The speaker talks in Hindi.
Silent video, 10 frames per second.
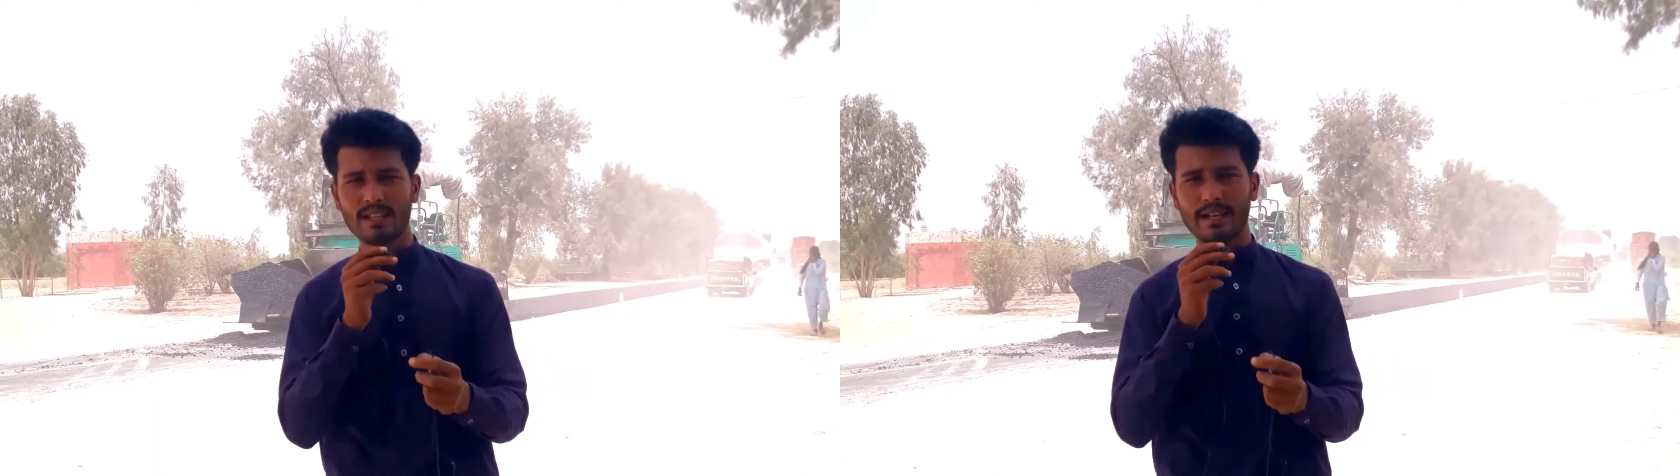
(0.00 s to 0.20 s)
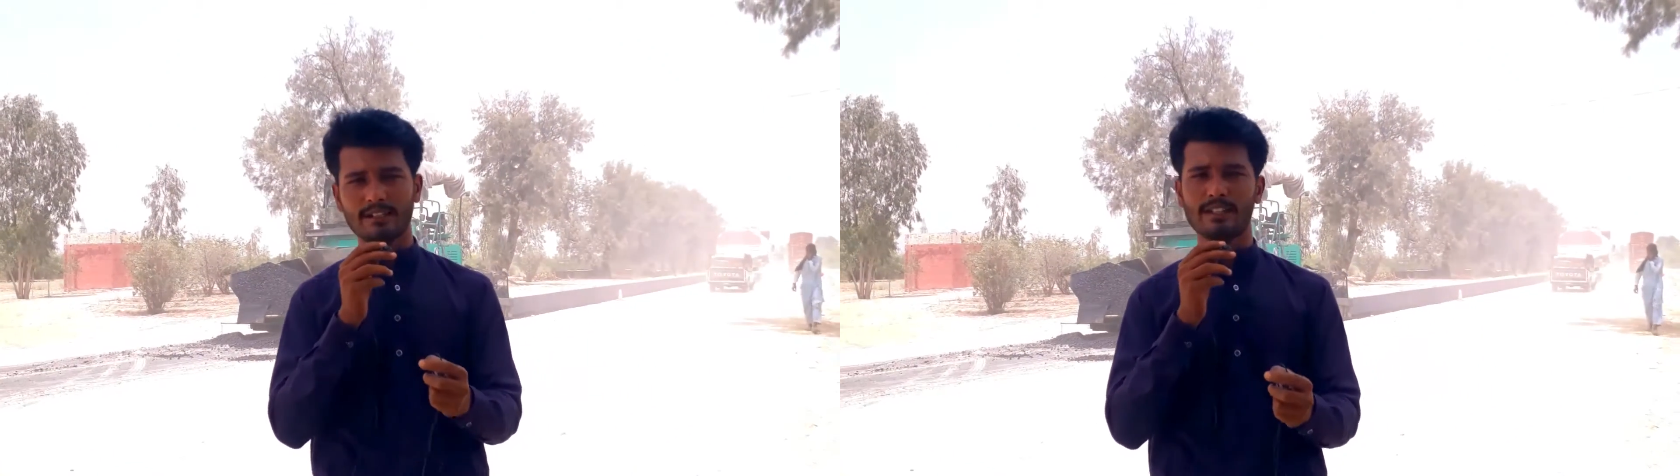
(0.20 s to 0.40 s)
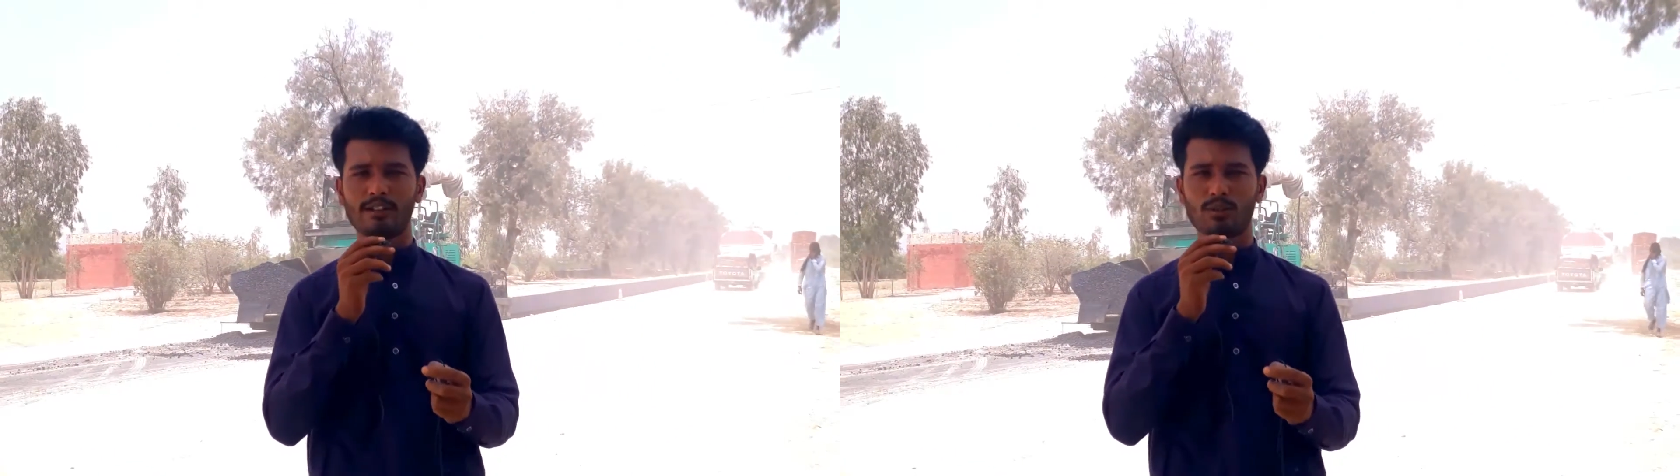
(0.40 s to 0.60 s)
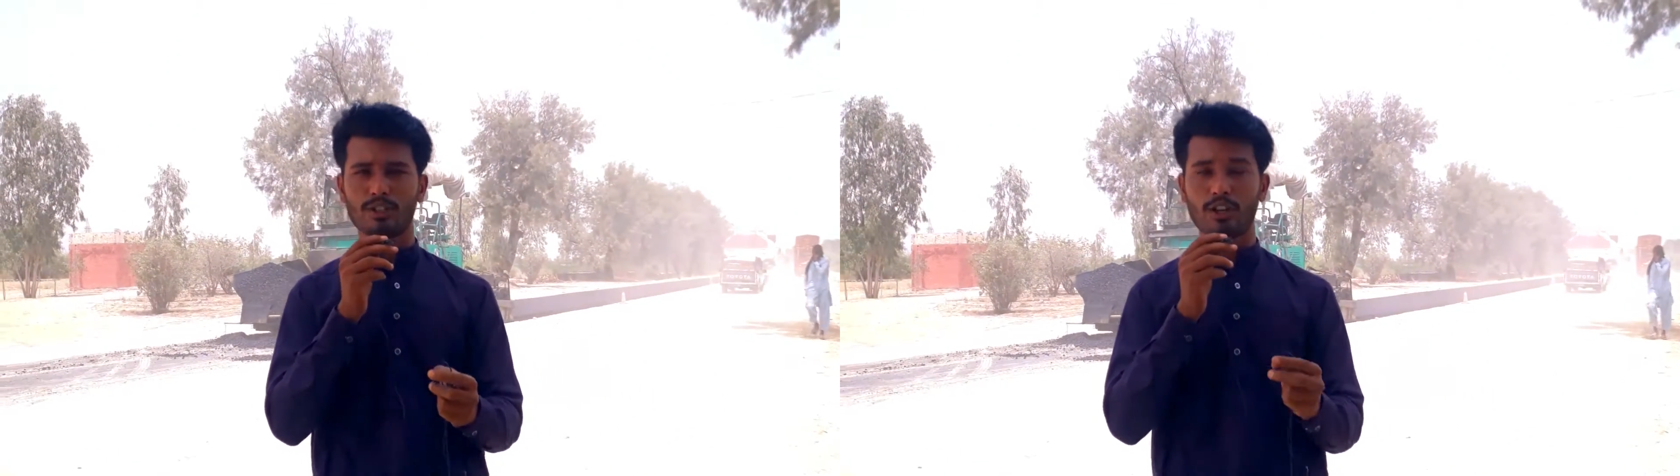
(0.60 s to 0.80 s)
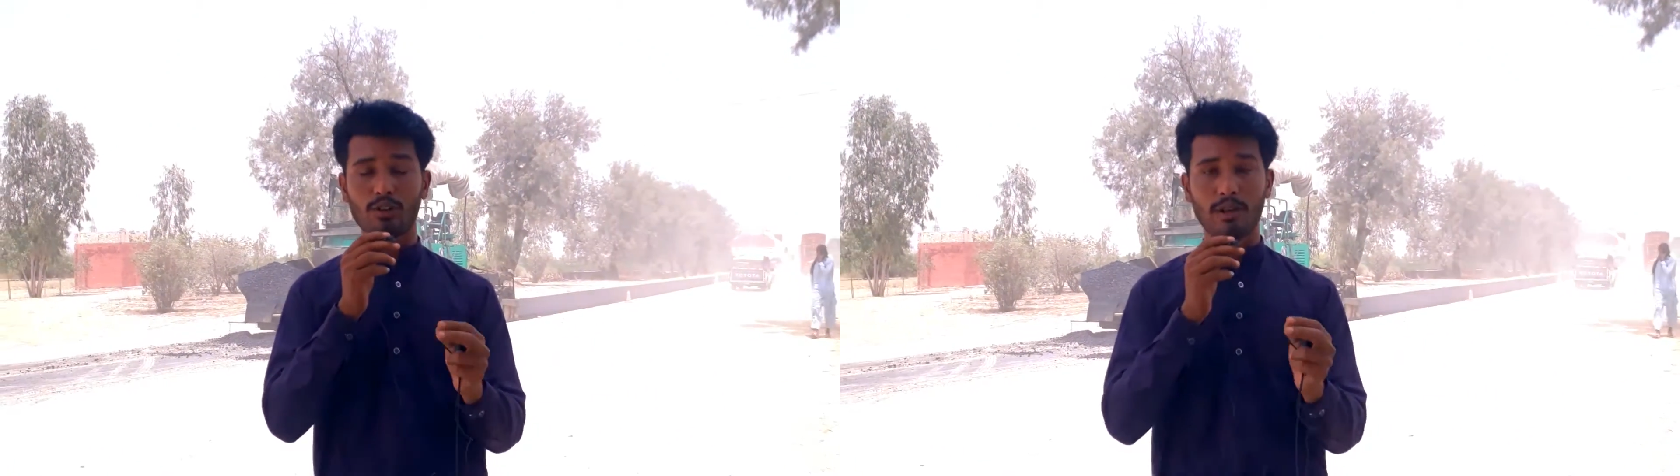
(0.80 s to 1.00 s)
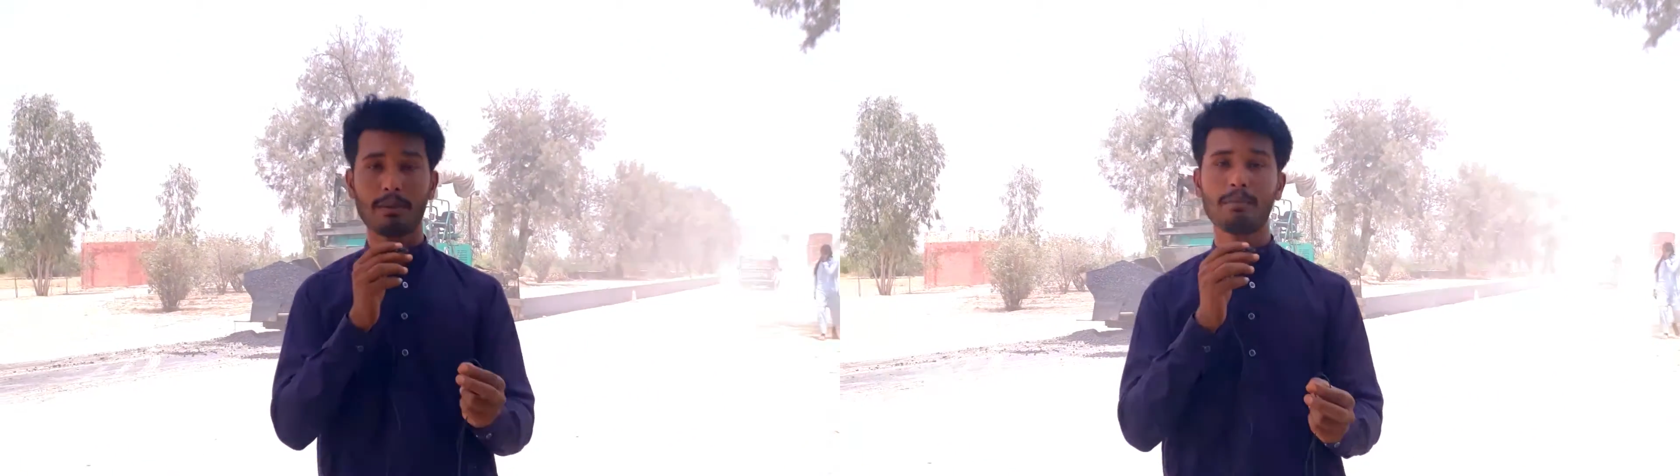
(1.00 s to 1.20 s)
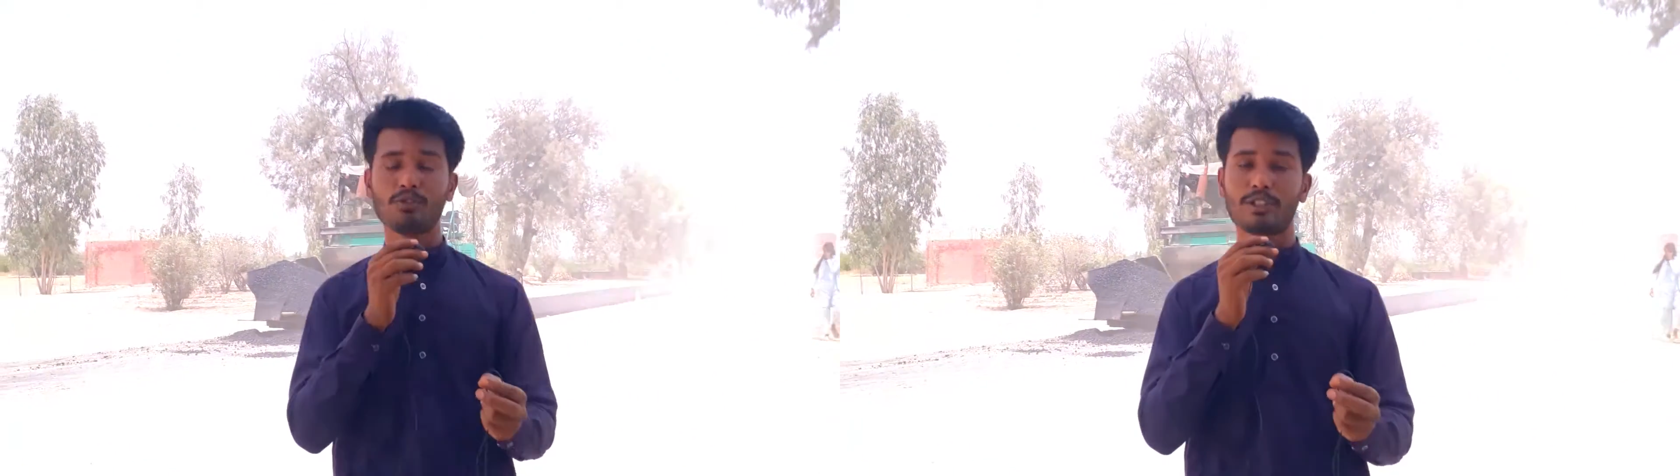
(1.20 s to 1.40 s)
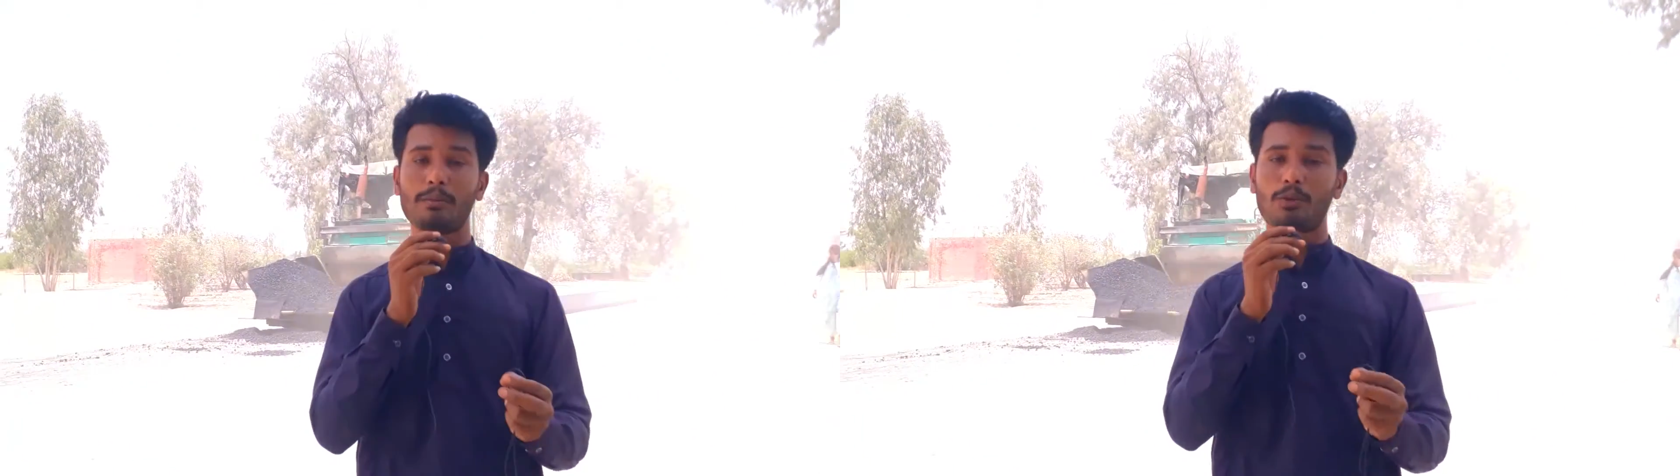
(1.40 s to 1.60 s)
से एक्सीडेंट हो जाए और अभी
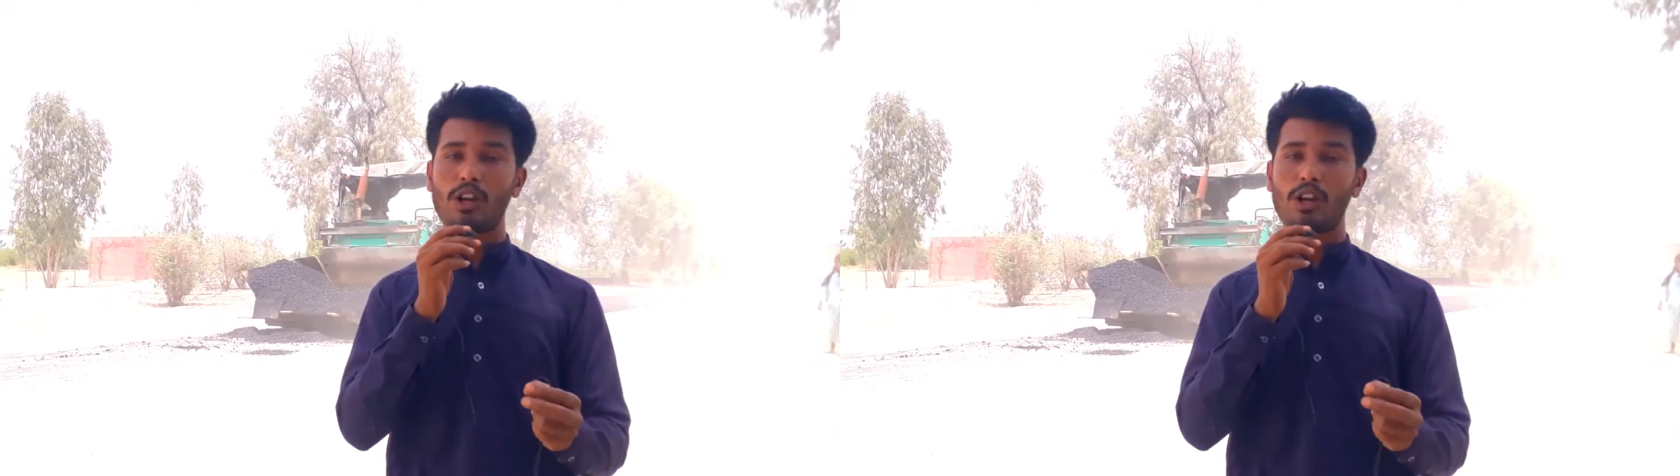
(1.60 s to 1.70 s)
मुझसे